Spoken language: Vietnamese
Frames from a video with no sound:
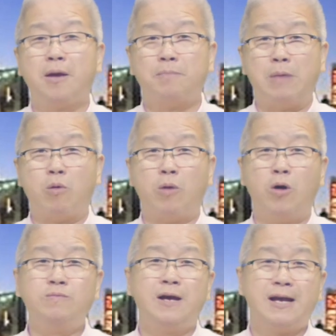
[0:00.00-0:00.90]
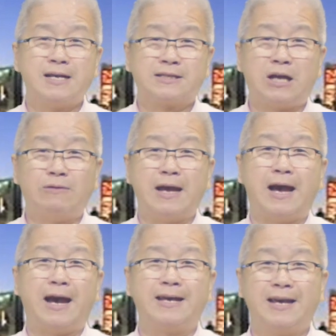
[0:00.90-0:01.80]
bảy một bốn sáu hai
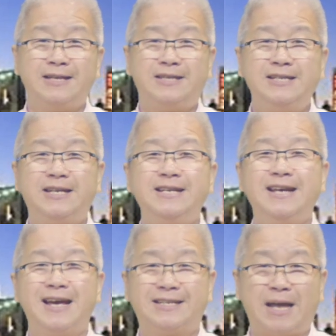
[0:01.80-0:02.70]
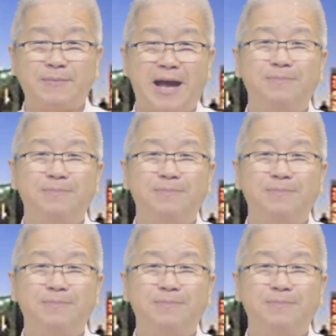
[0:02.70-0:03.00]
hai chín chín tám tám.